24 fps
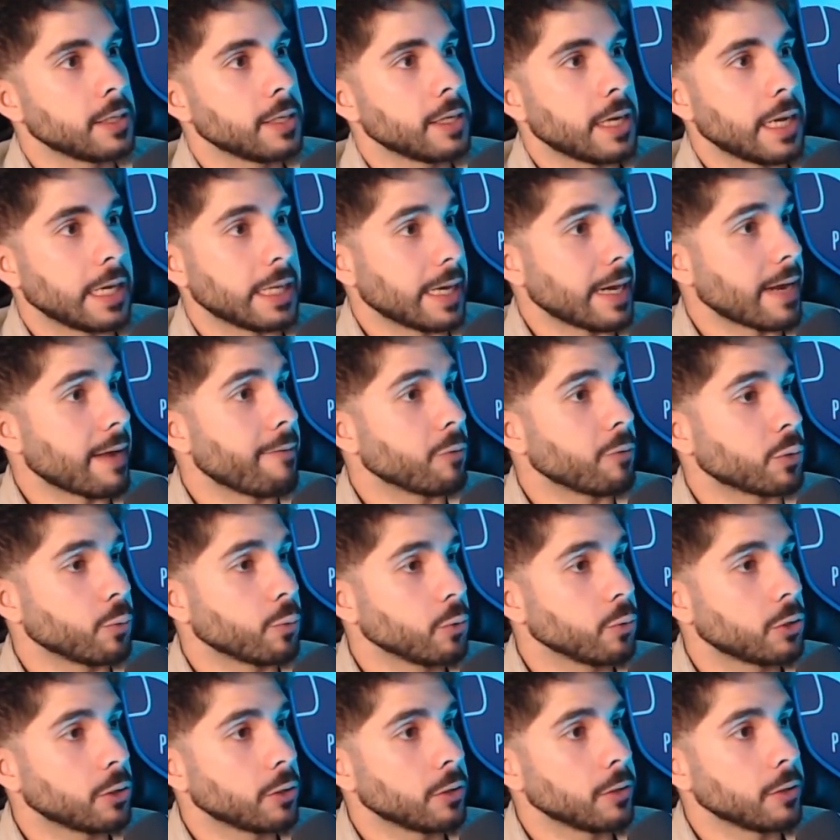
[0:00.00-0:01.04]
entrenábamos
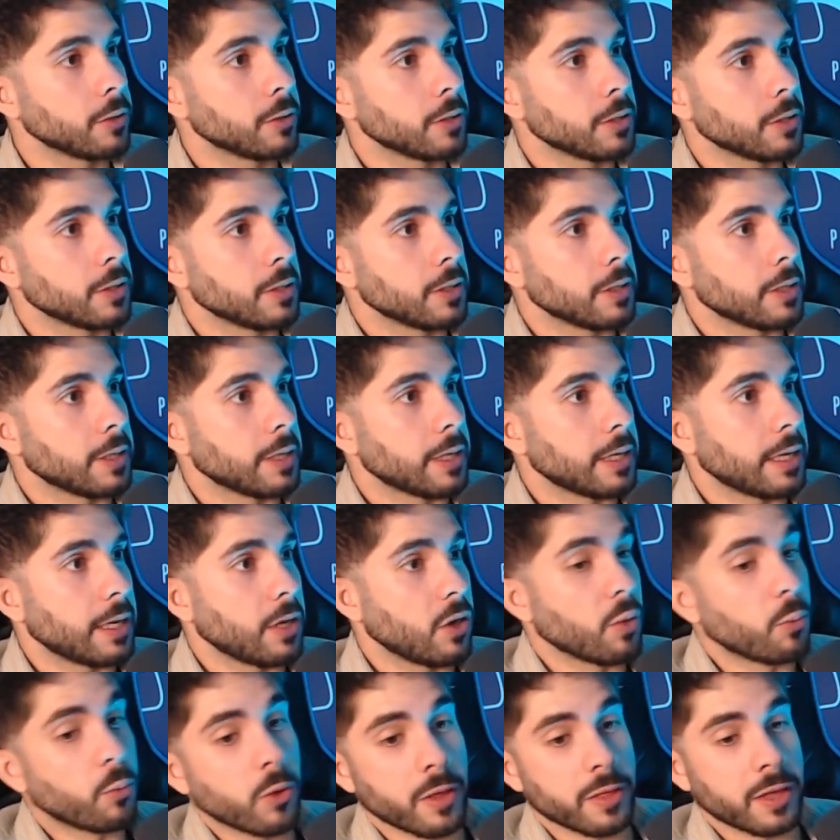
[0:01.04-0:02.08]
mucho,
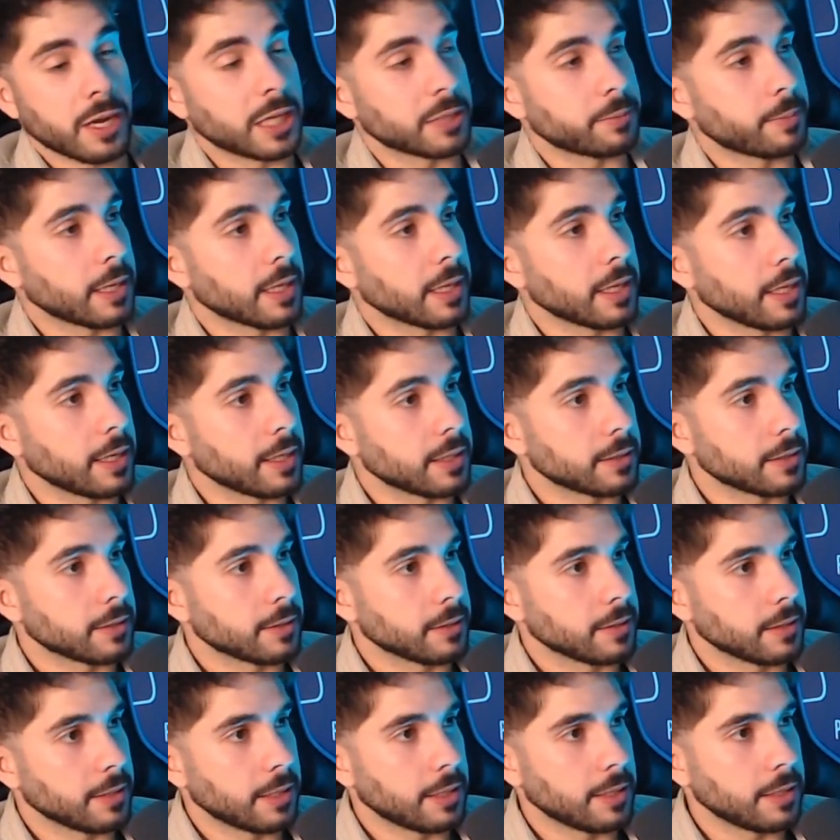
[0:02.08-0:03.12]
no pude hacer las prácticas.
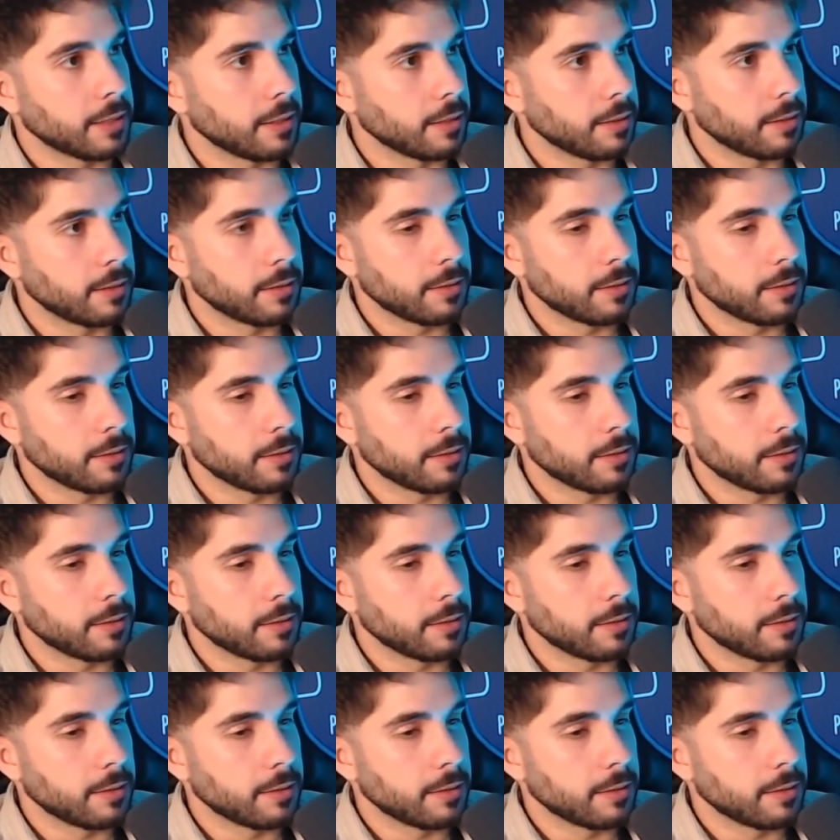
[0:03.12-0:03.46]
Em, ah.